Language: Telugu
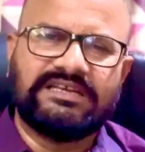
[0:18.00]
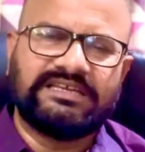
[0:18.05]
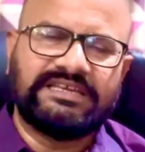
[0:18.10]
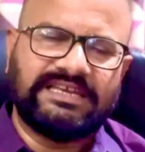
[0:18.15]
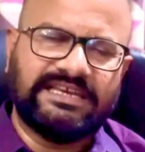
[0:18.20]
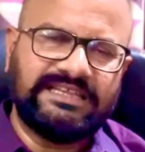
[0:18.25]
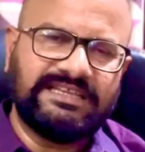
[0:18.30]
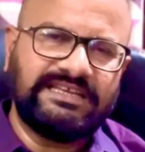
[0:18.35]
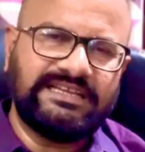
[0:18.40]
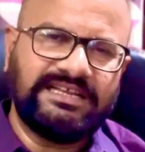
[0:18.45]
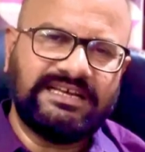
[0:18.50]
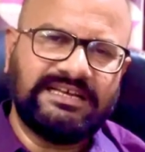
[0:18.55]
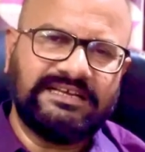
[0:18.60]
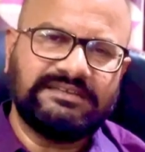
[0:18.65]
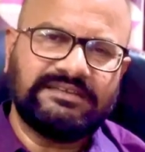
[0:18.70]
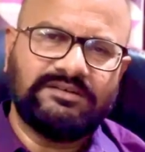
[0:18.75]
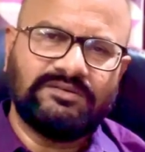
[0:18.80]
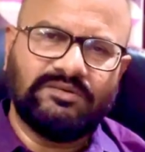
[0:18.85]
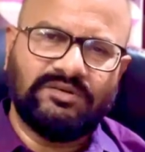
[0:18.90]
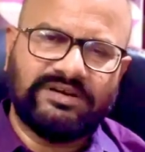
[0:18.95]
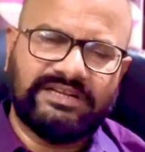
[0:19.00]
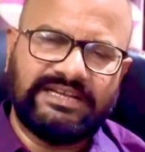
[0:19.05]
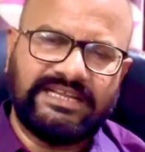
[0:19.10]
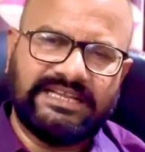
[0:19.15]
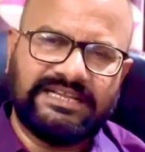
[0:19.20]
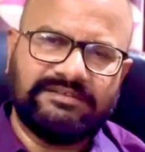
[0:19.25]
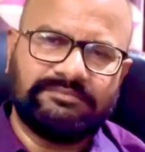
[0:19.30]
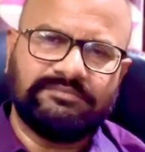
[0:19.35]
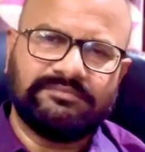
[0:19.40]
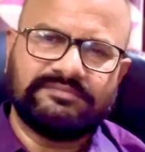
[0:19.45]
ఏదైనా ఒక
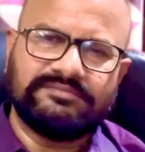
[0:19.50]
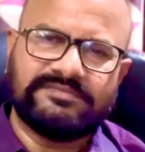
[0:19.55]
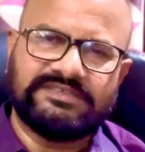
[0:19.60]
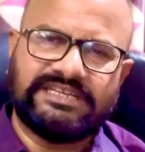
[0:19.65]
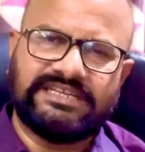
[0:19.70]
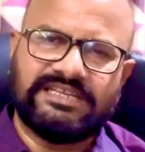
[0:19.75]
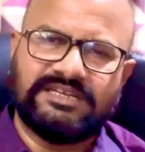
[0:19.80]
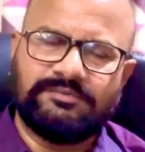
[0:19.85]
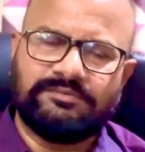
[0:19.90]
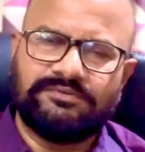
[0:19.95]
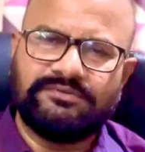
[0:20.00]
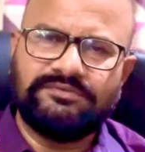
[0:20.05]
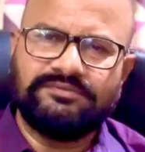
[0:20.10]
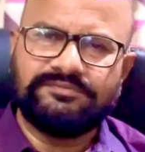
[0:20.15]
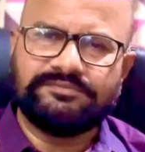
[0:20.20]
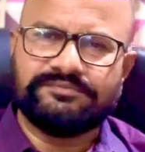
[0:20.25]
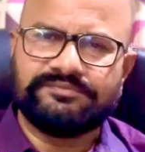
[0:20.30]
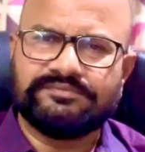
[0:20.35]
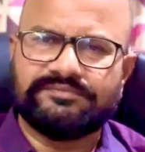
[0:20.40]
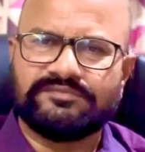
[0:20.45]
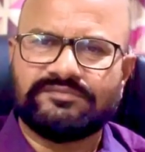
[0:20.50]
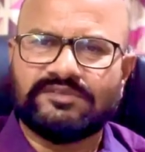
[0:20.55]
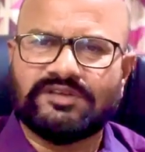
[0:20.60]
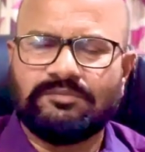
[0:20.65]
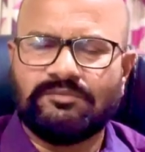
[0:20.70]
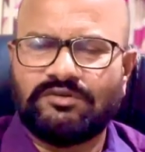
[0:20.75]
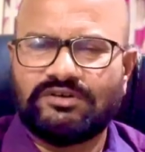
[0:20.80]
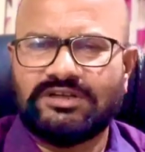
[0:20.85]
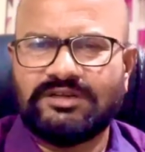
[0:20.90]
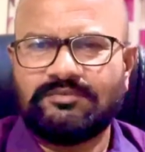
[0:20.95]
నేరం జరిగినప్పుడు
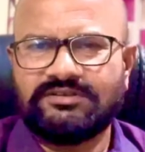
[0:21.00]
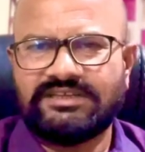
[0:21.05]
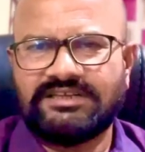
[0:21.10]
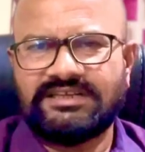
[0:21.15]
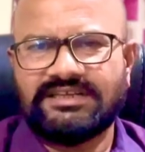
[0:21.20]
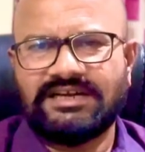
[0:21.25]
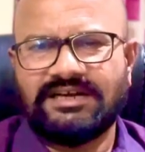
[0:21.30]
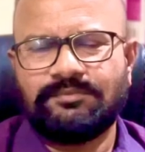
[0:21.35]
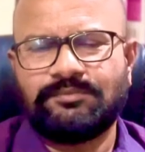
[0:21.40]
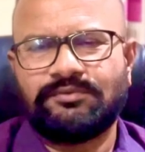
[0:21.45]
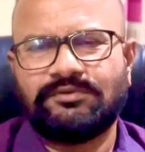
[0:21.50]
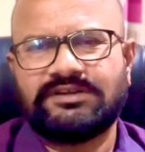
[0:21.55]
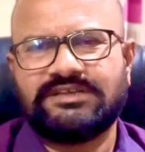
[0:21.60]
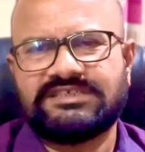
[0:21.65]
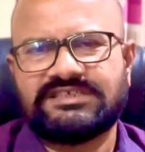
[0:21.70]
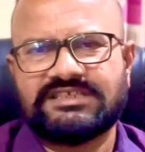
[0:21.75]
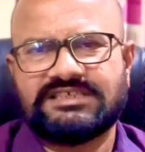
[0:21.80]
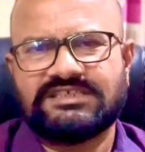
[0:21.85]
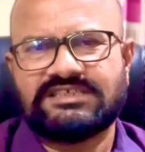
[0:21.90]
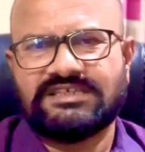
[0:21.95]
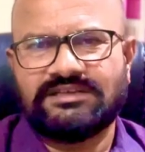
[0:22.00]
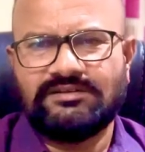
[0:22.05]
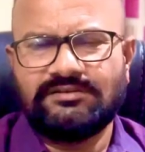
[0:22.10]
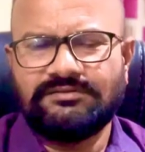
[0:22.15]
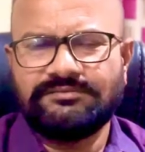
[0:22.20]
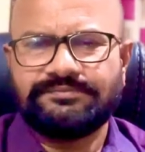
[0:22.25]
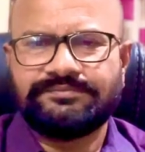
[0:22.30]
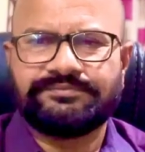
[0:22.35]
మొట్టమొదటగా పోలీస్ స్టేషన్లో